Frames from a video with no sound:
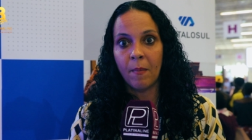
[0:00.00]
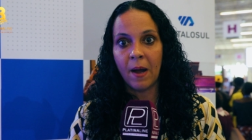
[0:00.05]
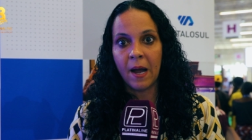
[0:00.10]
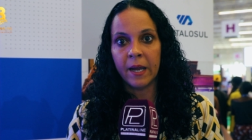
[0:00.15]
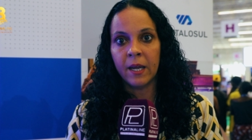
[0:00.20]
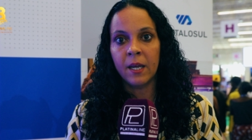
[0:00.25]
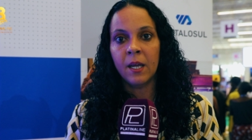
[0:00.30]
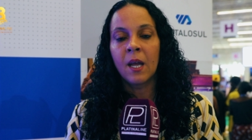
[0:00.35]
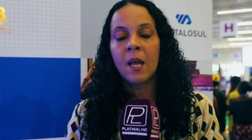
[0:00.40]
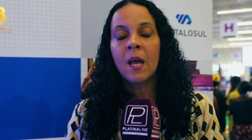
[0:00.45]

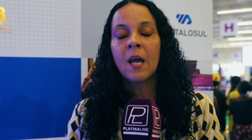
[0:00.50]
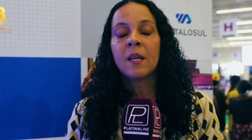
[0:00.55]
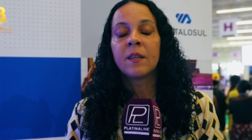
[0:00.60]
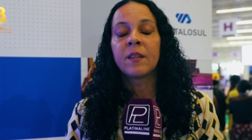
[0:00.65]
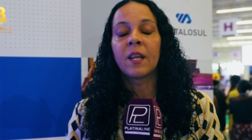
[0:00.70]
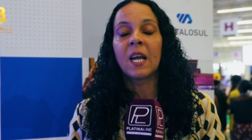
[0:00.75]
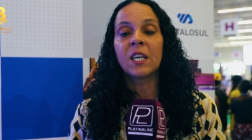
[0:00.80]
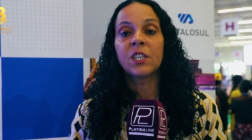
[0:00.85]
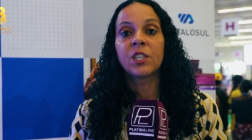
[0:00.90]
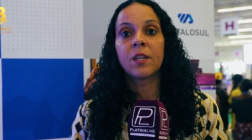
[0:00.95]
mãe,
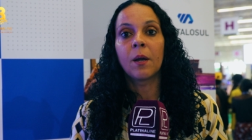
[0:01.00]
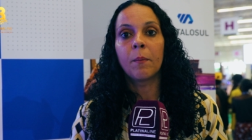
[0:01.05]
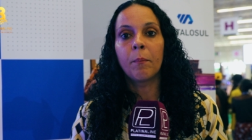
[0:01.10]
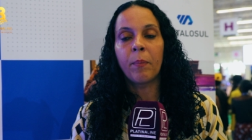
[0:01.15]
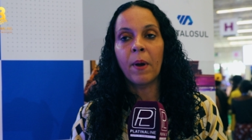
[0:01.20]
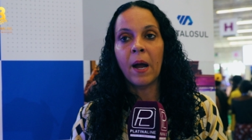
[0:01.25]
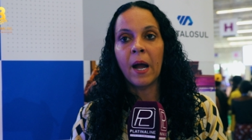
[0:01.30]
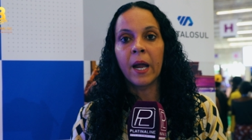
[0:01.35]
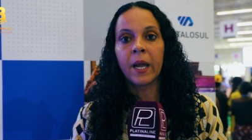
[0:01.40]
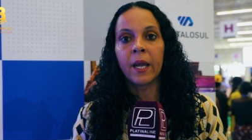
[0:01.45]
traz
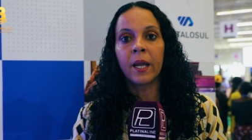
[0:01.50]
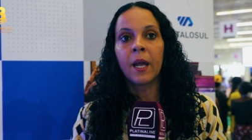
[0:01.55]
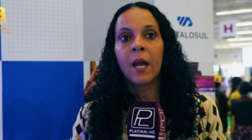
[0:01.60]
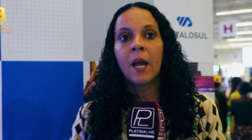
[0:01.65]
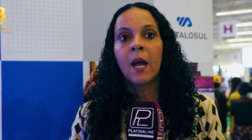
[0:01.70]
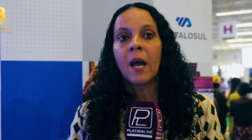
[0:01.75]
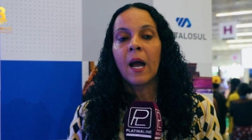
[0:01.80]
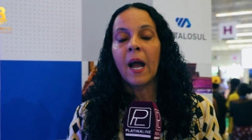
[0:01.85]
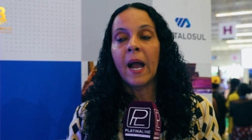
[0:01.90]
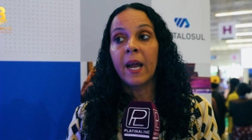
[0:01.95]
também
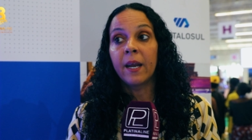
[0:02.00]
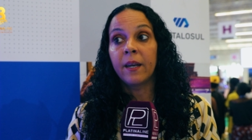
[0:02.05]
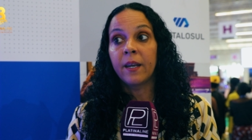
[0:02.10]
a